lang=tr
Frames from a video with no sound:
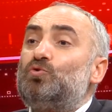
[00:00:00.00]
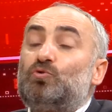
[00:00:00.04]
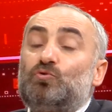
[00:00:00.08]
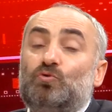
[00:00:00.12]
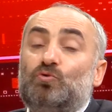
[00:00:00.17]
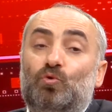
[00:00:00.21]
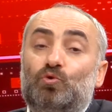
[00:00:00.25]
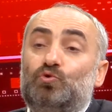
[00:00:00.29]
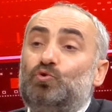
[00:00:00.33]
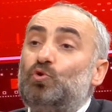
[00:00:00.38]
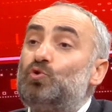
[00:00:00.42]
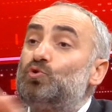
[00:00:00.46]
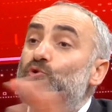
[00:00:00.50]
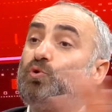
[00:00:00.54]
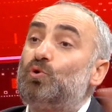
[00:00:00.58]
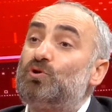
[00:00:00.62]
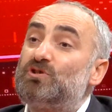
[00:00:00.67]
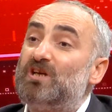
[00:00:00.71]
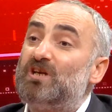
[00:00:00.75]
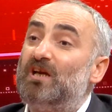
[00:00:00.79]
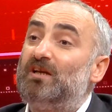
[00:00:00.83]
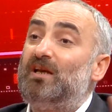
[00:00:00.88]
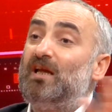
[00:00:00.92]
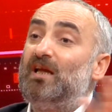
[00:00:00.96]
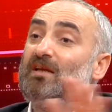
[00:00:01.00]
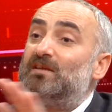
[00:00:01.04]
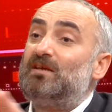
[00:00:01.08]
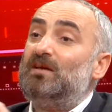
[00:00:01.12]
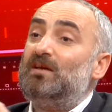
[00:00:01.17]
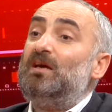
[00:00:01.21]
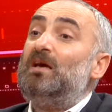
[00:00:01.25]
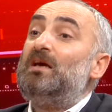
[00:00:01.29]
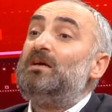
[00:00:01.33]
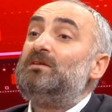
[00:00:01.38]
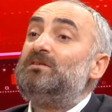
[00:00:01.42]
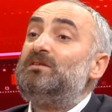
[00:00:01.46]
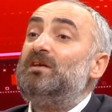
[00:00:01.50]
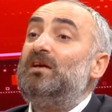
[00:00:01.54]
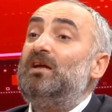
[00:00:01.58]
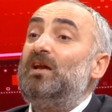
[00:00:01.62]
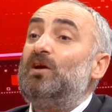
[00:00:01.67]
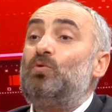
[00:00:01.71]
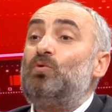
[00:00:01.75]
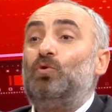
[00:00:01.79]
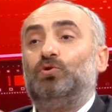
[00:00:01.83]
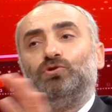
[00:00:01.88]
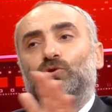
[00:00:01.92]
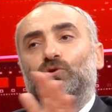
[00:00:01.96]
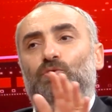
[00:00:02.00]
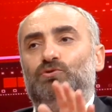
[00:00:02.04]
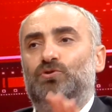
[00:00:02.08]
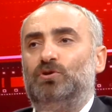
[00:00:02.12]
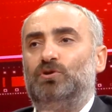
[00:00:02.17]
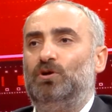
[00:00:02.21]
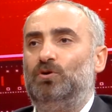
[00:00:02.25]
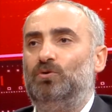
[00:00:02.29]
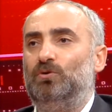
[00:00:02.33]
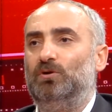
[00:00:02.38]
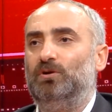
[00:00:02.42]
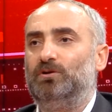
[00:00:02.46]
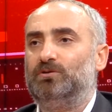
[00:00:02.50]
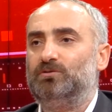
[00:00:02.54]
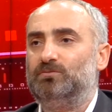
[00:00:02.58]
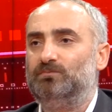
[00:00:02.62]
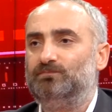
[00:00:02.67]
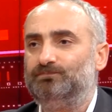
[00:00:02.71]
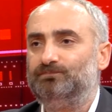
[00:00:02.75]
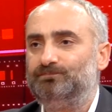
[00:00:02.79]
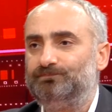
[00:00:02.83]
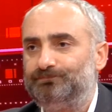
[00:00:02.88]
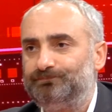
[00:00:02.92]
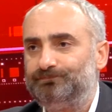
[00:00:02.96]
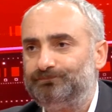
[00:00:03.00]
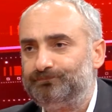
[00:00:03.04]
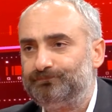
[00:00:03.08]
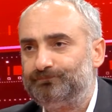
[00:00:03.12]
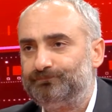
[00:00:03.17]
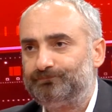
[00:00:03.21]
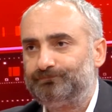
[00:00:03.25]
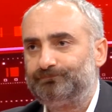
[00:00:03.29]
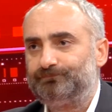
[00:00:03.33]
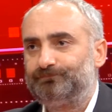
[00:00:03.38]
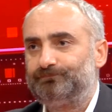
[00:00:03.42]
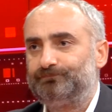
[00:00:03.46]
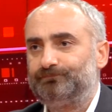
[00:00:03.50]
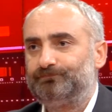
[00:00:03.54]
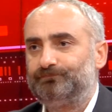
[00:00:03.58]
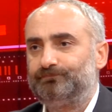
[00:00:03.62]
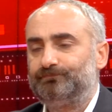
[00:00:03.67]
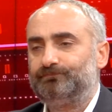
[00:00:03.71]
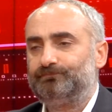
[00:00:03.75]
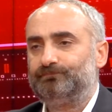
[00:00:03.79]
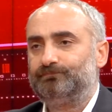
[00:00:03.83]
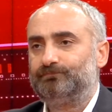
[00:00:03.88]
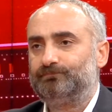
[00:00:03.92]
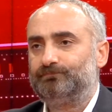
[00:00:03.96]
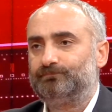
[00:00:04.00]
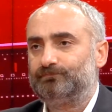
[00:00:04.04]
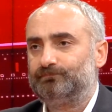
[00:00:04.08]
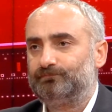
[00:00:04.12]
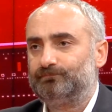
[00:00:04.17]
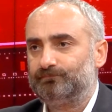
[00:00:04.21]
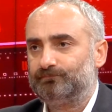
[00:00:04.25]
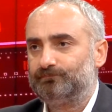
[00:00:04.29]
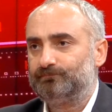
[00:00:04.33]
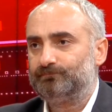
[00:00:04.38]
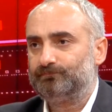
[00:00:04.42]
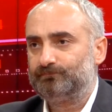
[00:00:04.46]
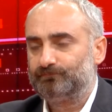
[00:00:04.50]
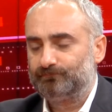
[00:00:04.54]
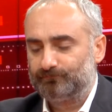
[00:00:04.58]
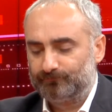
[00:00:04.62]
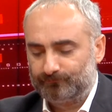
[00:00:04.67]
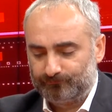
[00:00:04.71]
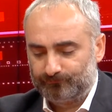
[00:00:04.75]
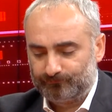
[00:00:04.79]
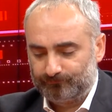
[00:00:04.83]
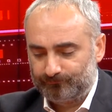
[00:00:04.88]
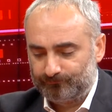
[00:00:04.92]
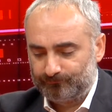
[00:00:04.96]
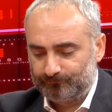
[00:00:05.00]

Ucuzluk cenneti diyerek koşa koşa geliyorlar. Evet ve bu arada